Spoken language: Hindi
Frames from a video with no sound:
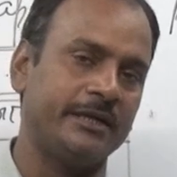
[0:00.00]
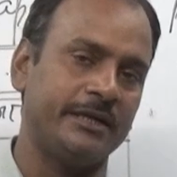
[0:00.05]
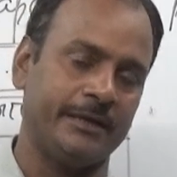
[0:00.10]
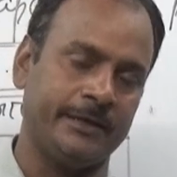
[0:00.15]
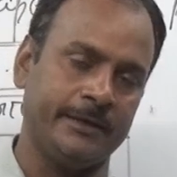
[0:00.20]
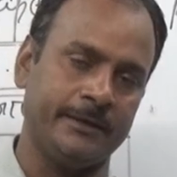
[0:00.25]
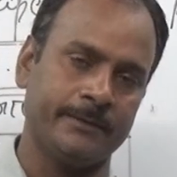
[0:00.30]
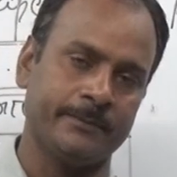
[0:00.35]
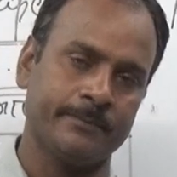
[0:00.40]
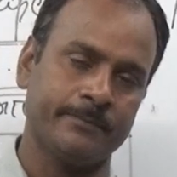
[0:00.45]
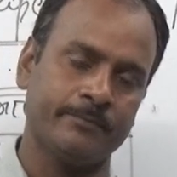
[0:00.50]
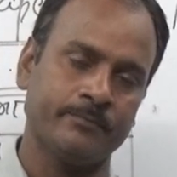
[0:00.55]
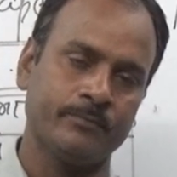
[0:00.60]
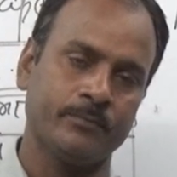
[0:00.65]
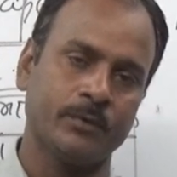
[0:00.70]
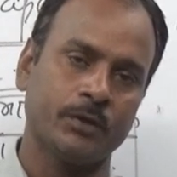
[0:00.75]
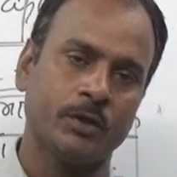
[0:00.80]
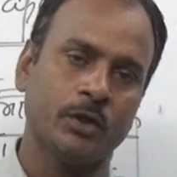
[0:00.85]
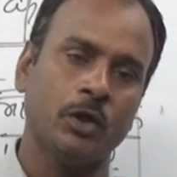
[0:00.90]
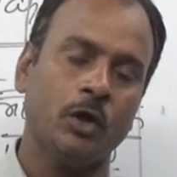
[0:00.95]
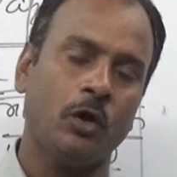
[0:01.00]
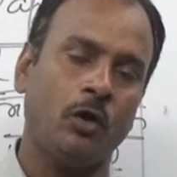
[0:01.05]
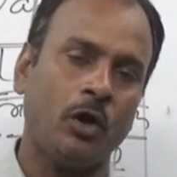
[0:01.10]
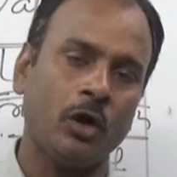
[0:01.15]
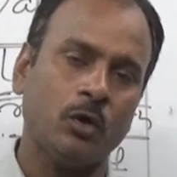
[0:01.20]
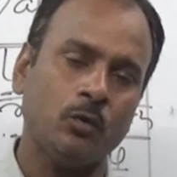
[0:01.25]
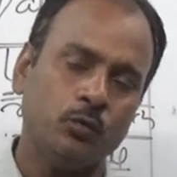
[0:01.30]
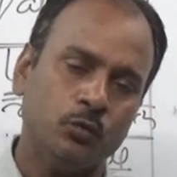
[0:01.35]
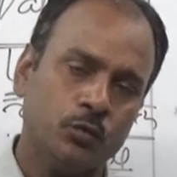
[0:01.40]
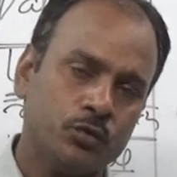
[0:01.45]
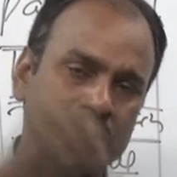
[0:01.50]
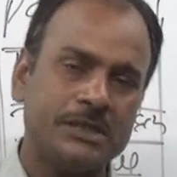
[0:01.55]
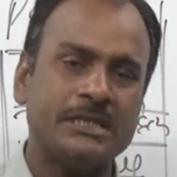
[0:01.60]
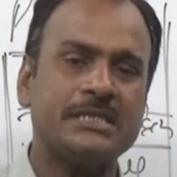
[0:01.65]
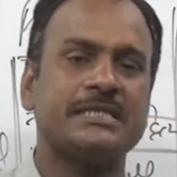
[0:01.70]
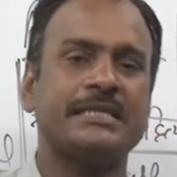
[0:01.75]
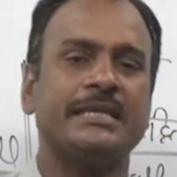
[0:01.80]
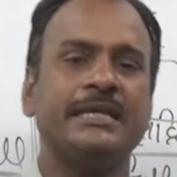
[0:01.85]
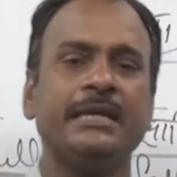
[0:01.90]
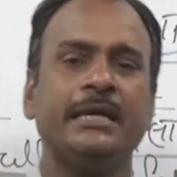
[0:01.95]
करनी है और उसी
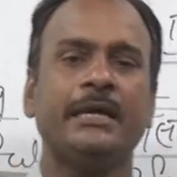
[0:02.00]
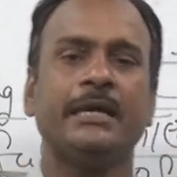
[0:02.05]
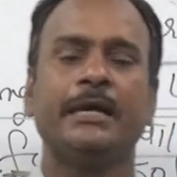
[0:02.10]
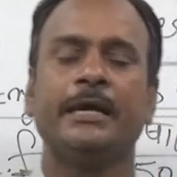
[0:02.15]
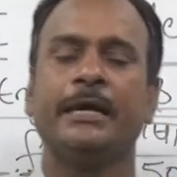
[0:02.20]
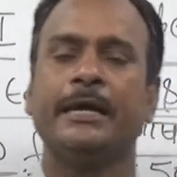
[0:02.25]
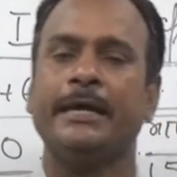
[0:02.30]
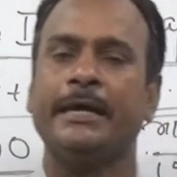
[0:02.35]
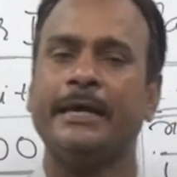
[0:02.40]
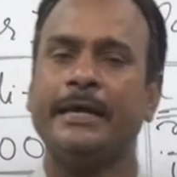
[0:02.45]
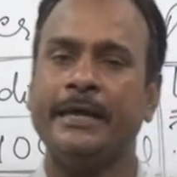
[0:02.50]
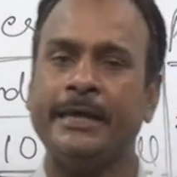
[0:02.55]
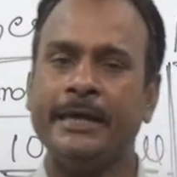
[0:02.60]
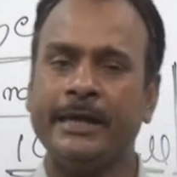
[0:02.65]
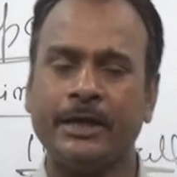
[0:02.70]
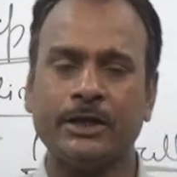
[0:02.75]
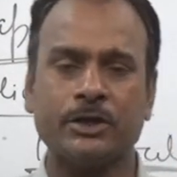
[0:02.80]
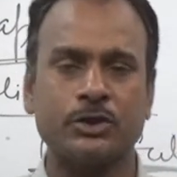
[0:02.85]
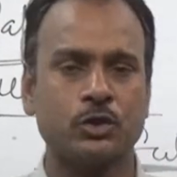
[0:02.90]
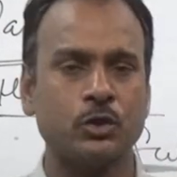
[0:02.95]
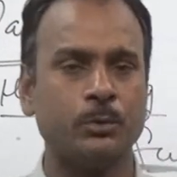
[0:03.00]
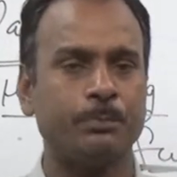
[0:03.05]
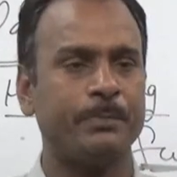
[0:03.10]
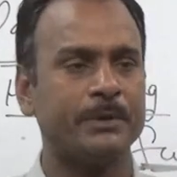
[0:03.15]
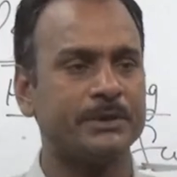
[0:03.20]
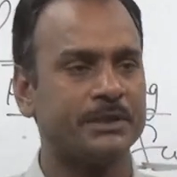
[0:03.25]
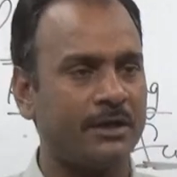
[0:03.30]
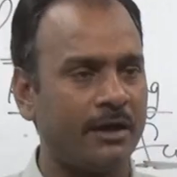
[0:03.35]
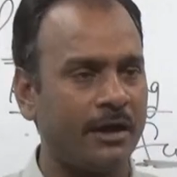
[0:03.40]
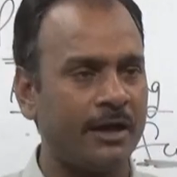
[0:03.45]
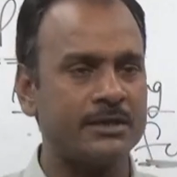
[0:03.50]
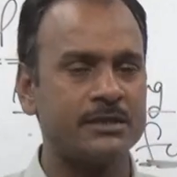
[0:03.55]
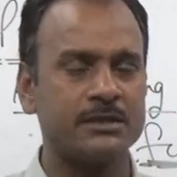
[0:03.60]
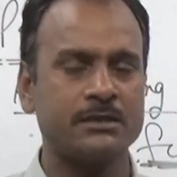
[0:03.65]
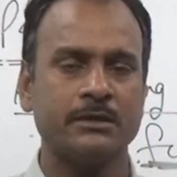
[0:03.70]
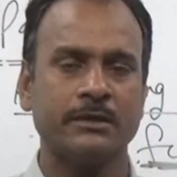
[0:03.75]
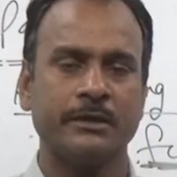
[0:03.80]
से 150